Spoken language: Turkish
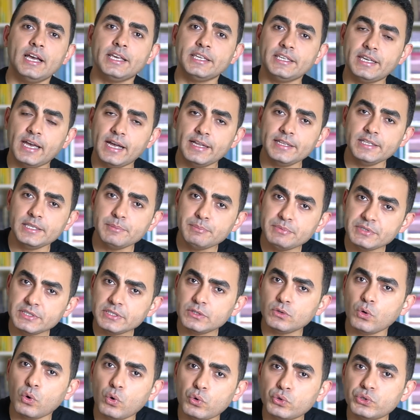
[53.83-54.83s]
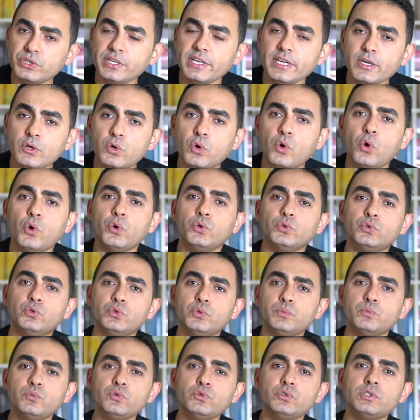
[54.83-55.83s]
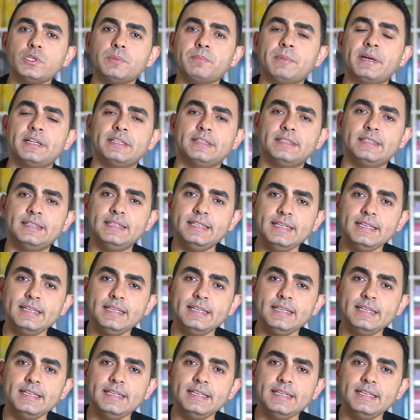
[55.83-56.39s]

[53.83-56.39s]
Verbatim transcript: kendimizin ortaya koyduğumuz zaman